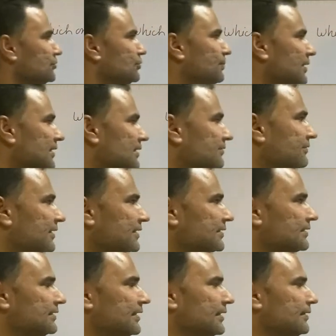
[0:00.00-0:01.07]
जो बाकी
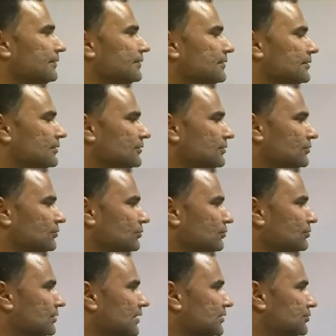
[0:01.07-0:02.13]
फैक्टर हैं
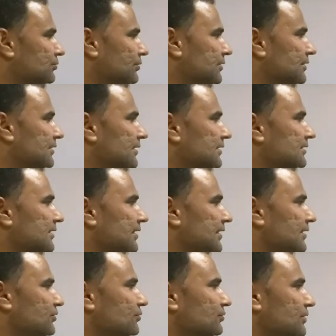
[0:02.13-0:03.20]
उनका जोड़ इसका
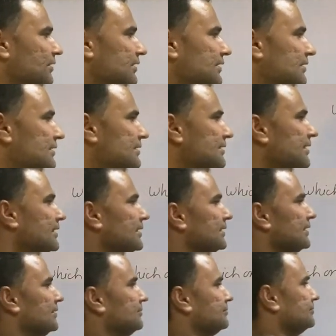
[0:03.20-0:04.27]
एक दो तीन तीन छः आ
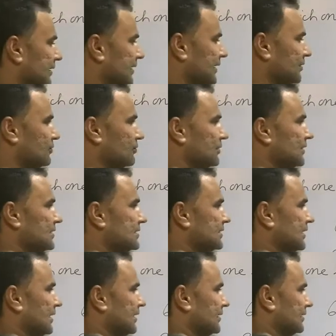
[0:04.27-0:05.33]
गया एक और तीन
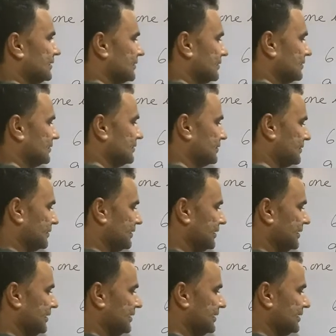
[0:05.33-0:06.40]

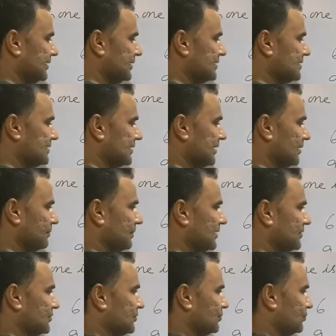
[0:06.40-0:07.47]
चार एक तीन चार
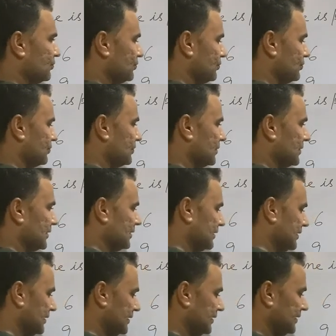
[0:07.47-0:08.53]
पाँच नौ
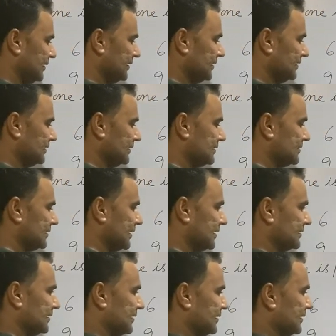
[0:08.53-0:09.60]
एक तीन
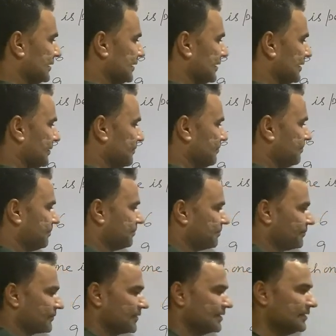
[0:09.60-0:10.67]
चार सात ग्यारह
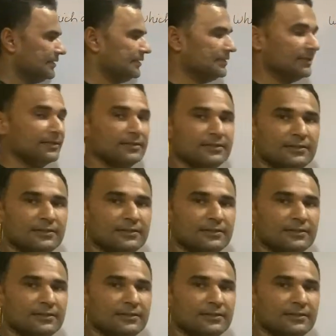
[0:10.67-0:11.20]
ठीक है